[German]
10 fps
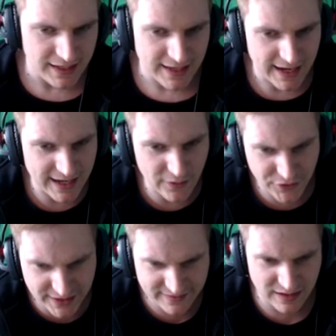Ah,
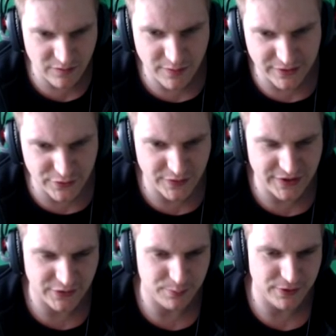und jetzt gehen wir weiter für
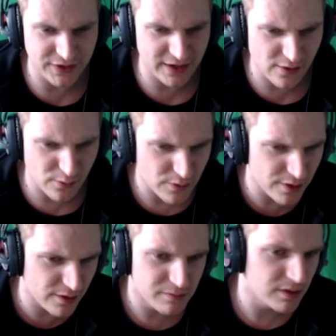Attack-Speed. Ich denke,
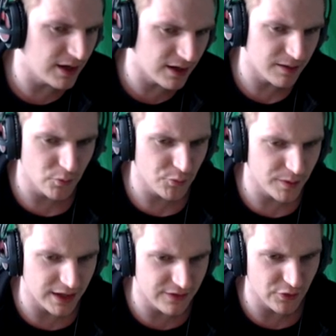ne, klar, muss man
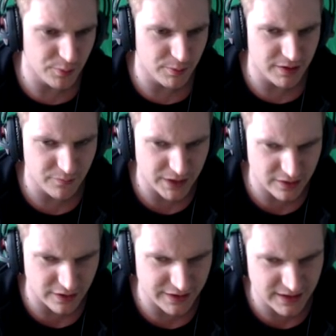alles ausprobieren. Pack
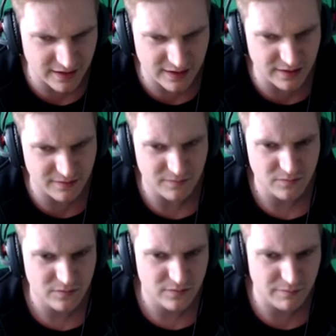noch einen hier rein.
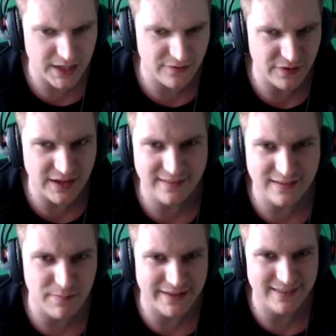Mehr Ws
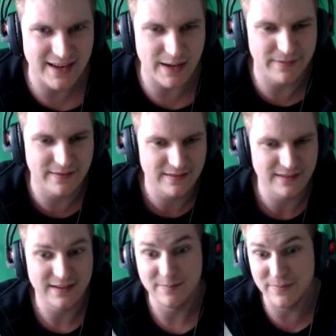sind mehr Snipes.
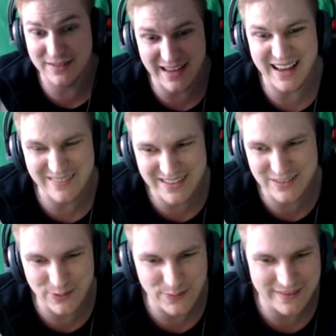Mit, ah, mit
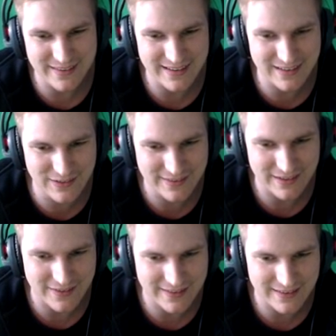Luns wäre es halt
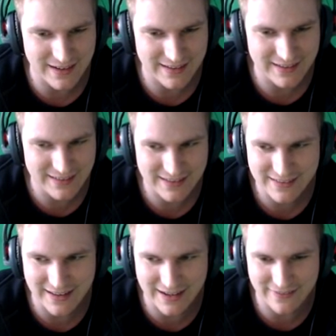lustig, weil es dann halt richtig
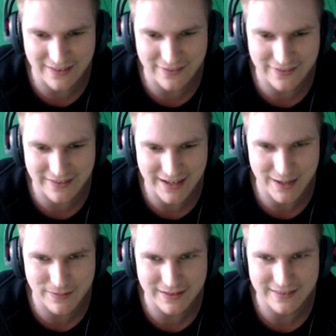knallt, wenn du so ein Ding
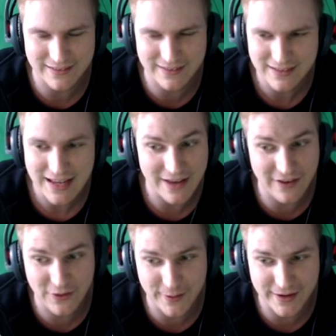abkriegst, ne?
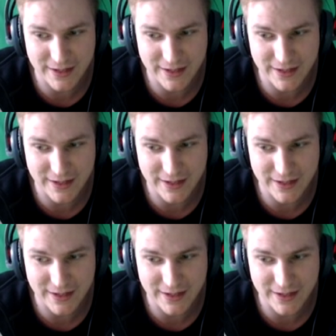Eventuell.